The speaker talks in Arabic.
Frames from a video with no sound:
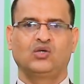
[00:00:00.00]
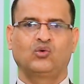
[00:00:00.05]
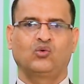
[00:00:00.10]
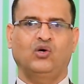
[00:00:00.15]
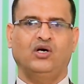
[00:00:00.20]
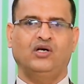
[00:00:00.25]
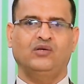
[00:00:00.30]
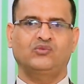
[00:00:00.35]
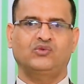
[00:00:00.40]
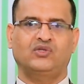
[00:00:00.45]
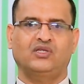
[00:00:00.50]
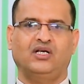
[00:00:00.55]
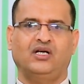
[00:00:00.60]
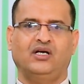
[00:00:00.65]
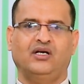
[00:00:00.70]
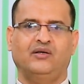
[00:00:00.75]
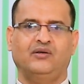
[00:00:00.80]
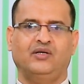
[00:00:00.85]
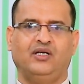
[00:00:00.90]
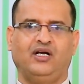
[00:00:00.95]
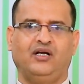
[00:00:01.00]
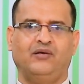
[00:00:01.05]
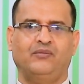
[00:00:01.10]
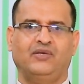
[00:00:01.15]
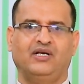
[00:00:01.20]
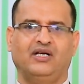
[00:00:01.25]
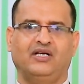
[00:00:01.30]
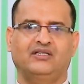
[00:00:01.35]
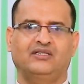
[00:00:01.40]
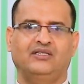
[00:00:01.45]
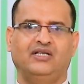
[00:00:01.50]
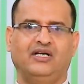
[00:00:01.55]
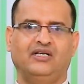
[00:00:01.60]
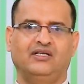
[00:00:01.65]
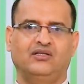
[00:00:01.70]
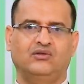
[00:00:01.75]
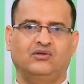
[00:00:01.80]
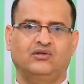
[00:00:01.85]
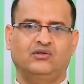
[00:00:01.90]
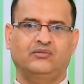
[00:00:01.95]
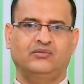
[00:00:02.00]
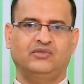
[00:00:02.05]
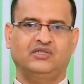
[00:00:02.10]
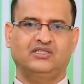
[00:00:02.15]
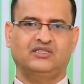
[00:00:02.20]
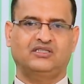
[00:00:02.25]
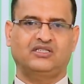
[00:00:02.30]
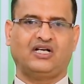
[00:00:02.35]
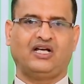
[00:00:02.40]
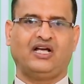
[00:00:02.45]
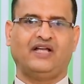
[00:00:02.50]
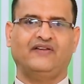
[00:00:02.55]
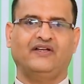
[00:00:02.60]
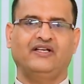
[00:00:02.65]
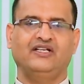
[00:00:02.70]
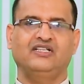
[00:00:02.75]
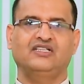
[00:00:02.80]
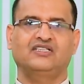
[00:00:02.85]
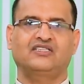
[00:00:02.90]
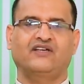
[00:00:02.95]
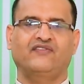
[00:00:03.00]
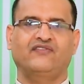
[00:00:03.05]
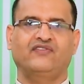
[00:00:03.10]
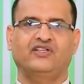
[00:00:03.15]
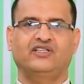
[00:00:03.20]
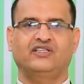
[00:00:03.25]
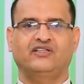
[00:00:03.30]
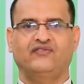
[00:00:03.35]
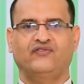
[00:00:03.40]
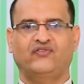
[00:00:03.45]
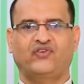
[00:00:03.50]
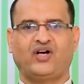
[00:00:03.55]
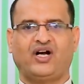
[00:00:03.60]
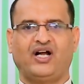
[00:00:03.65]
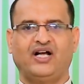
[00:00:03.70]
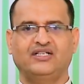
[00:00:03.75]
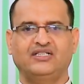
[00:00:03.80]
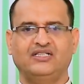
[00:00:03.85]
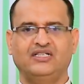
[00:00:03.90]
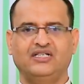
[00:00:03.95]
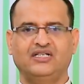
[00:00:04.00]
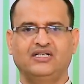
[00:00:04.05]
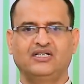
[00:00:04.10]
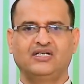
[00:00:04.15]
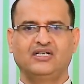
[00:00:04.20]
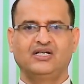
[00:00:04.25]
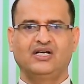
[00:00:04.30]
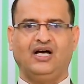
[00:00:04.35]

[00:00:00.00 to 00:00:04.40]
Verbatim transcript: ويمتنع الدائنون من اتخاذ أي تنفيذ انفرادي